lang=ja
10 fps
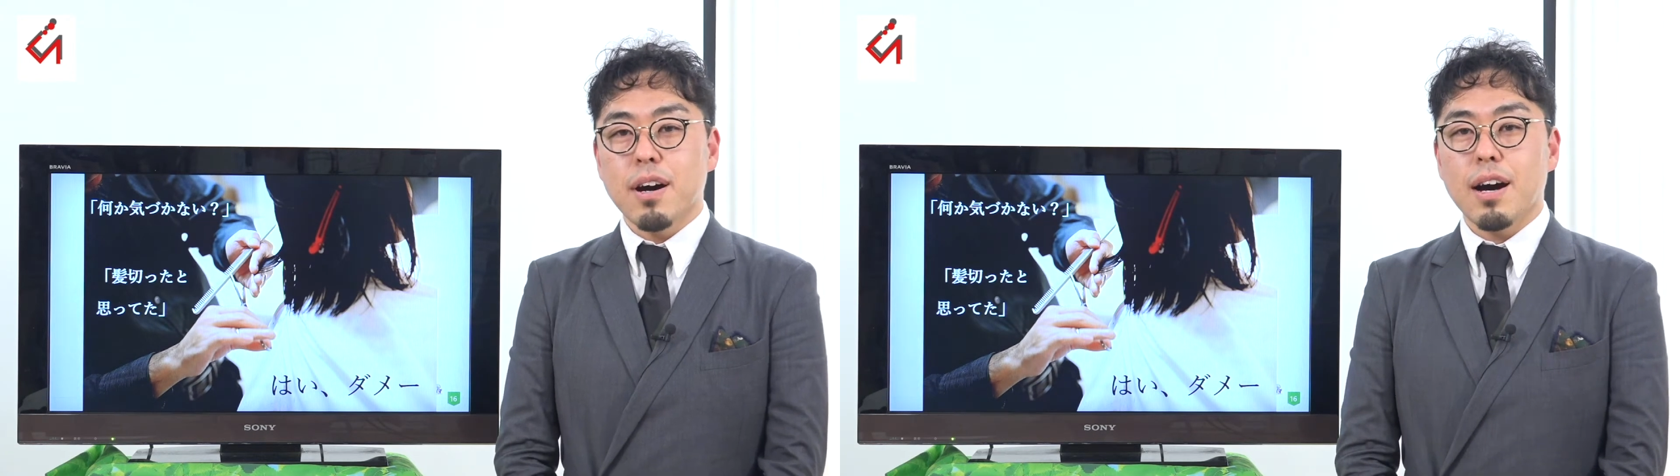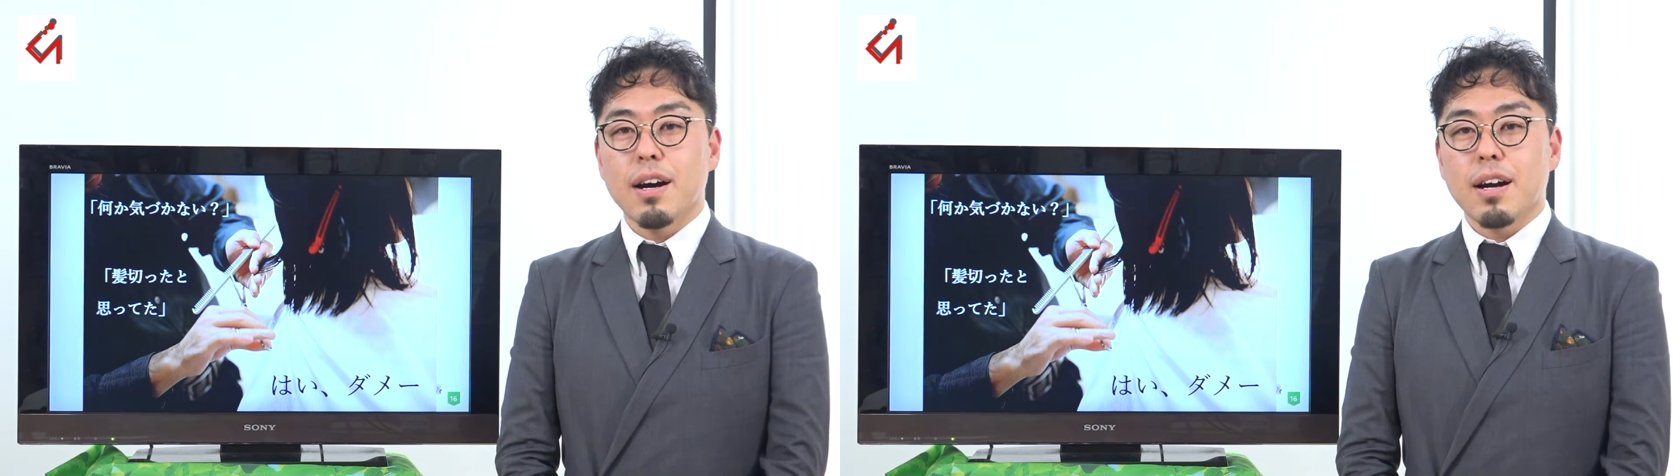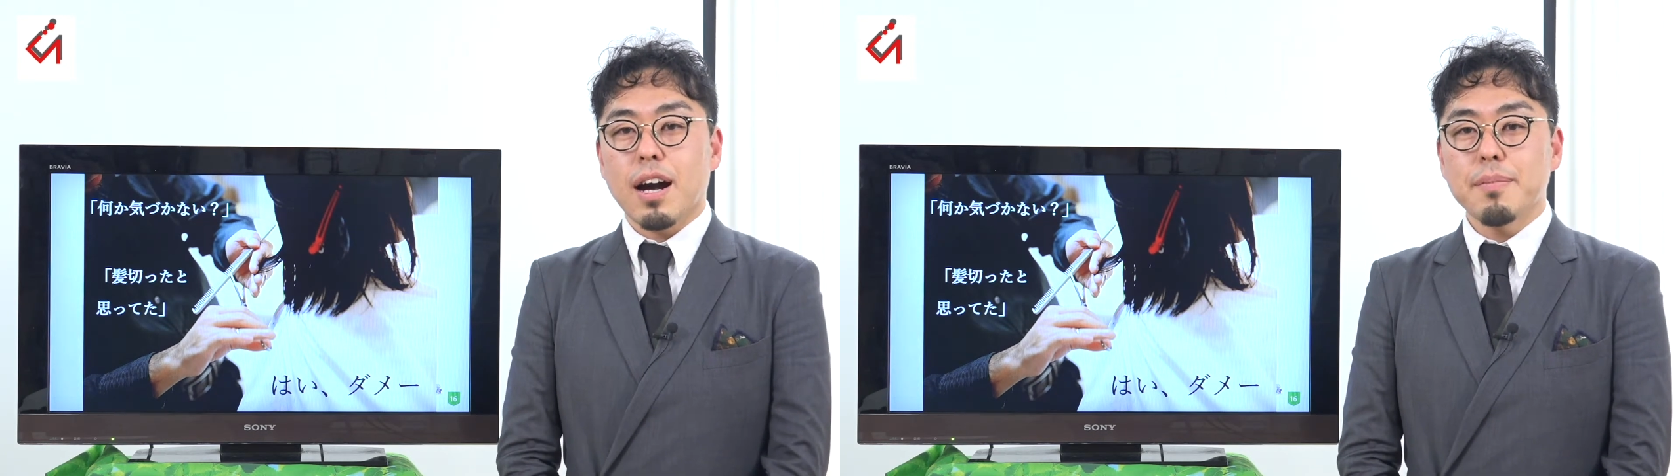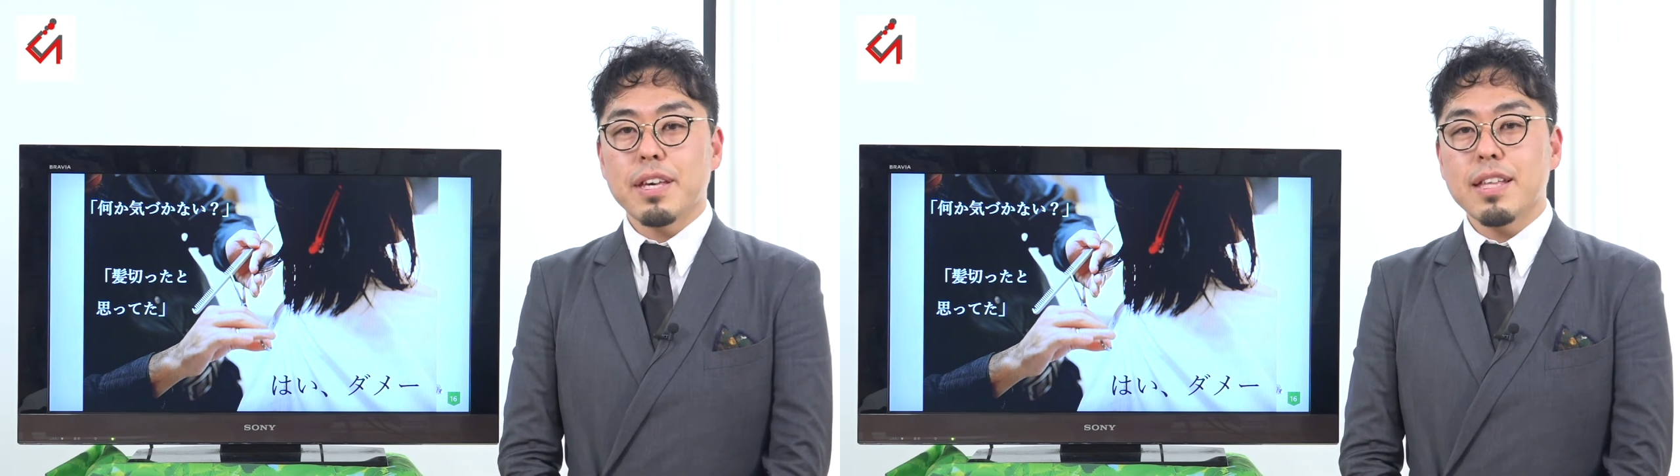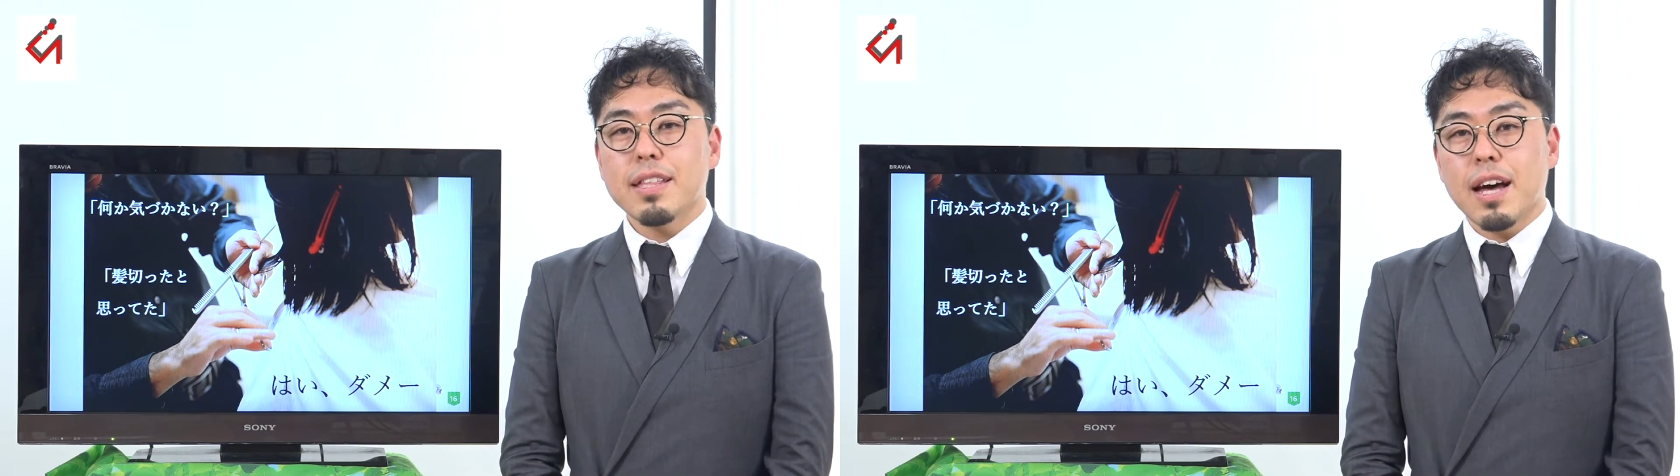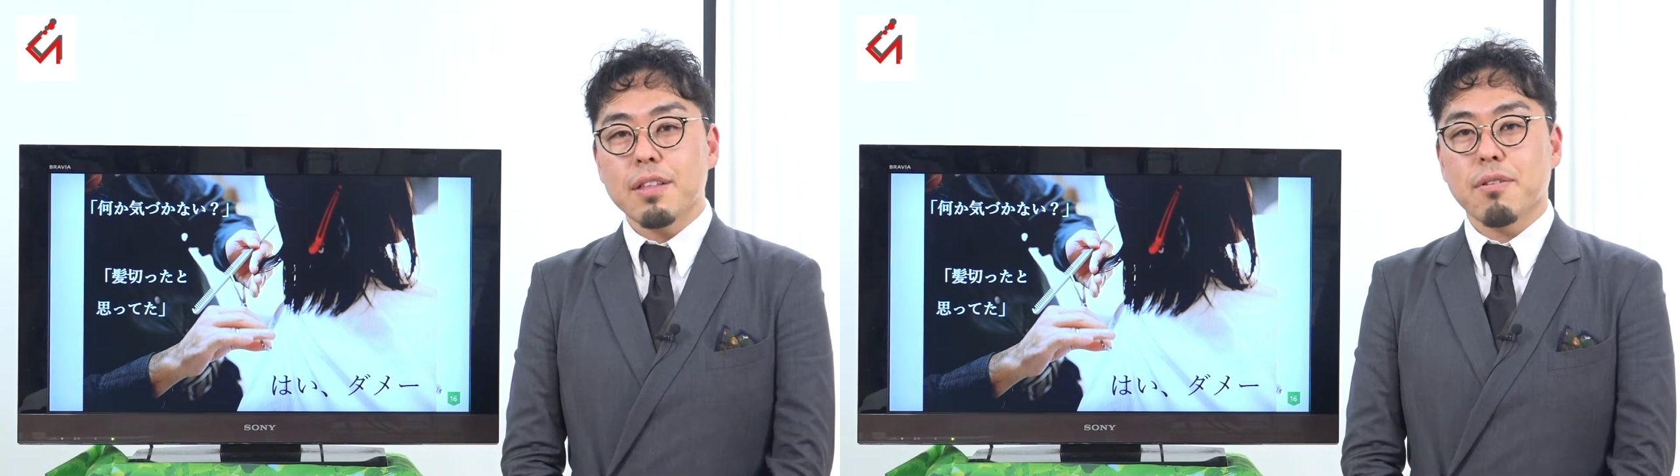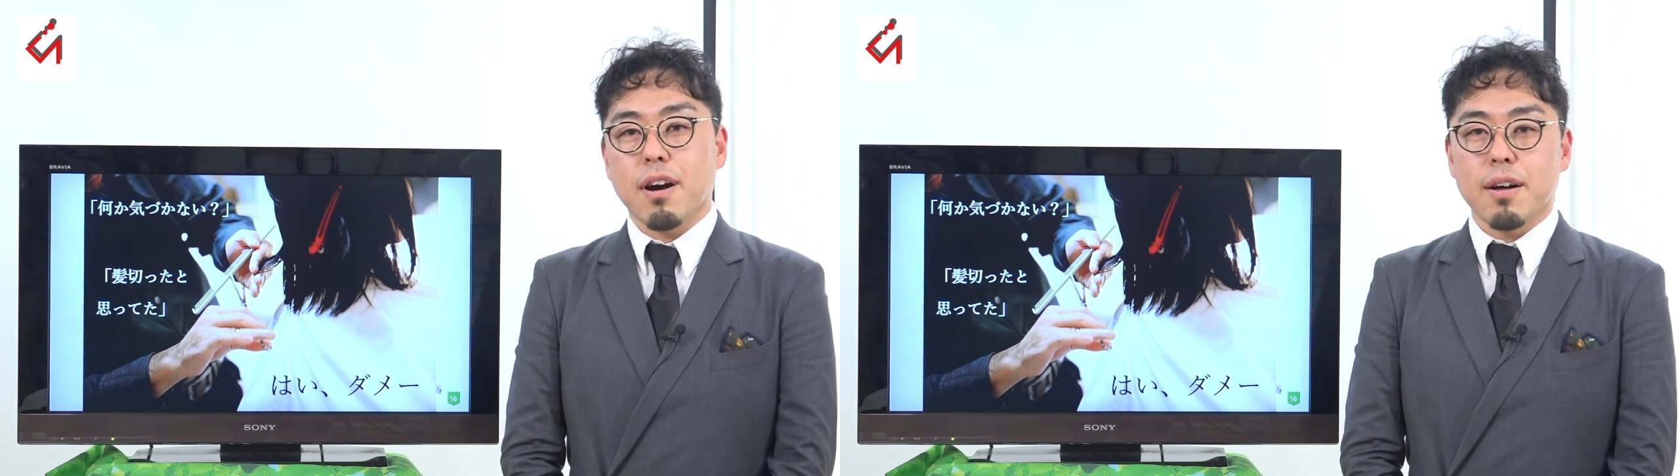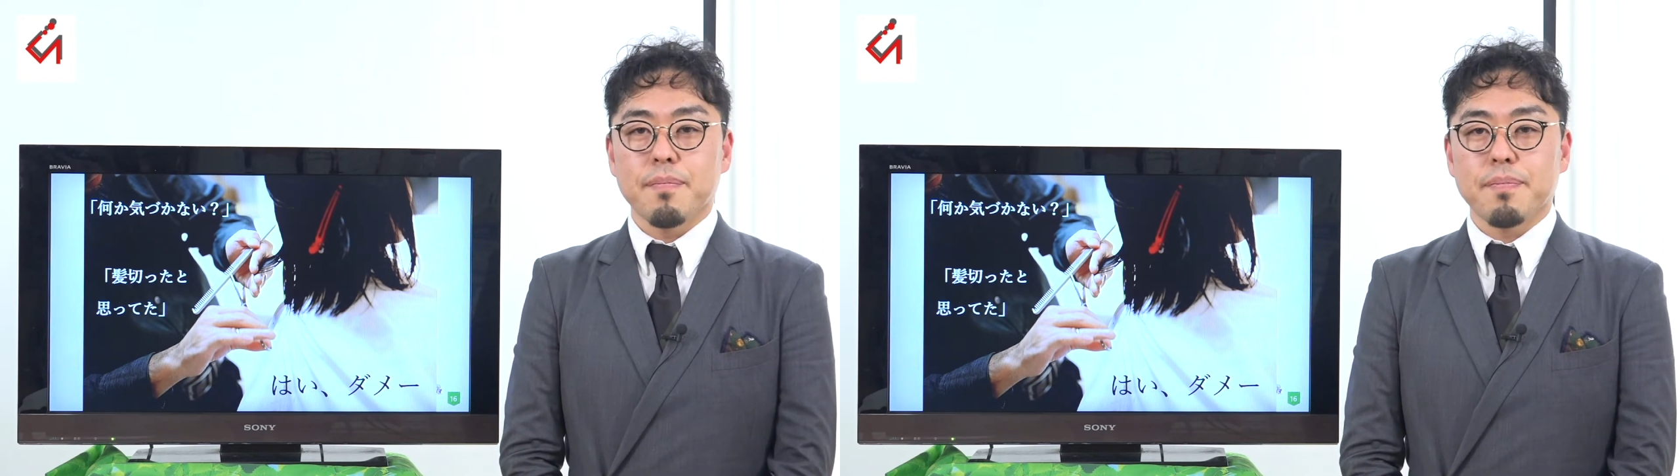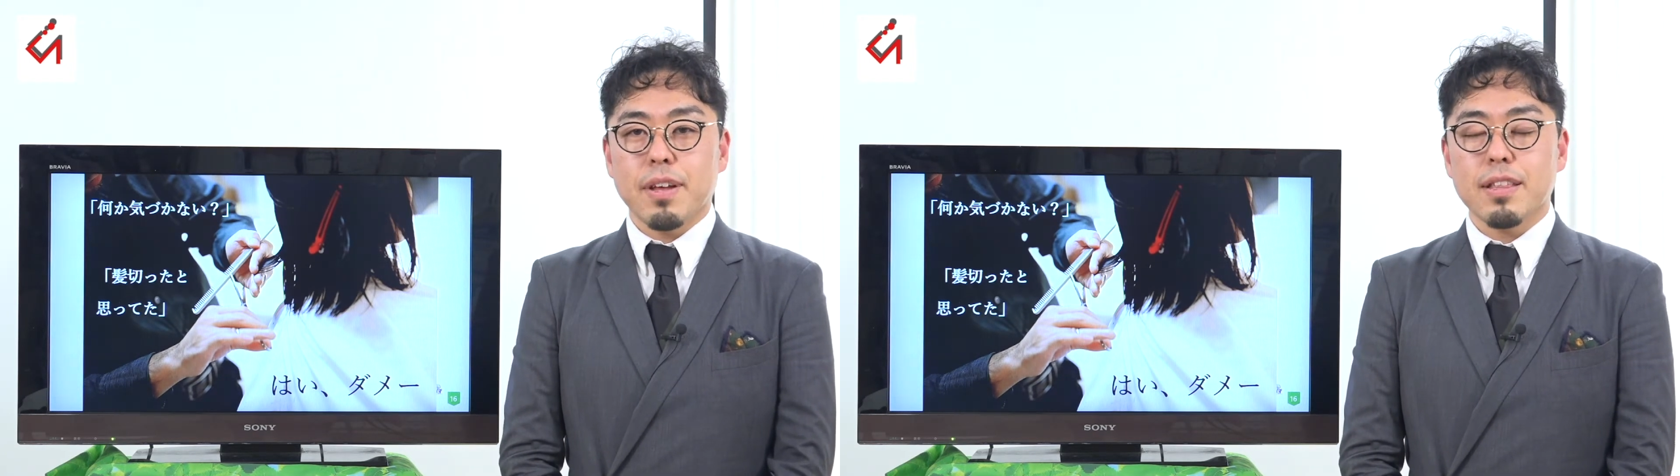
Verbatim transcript: あ髪切ったとか